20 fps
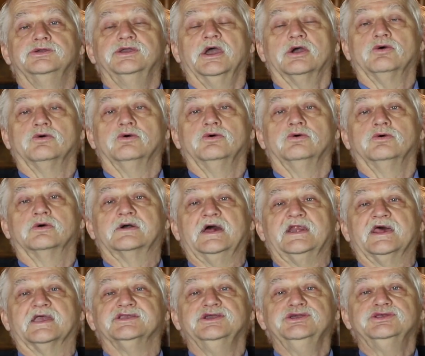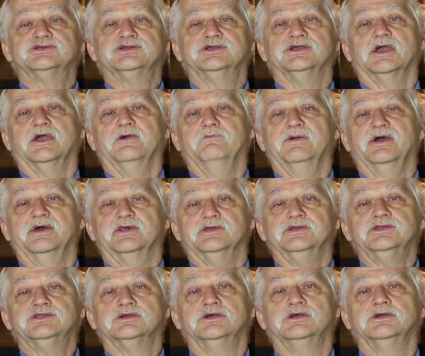Jako kanadyjski
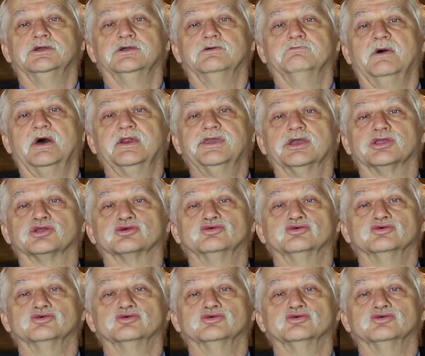emeryt y, Marian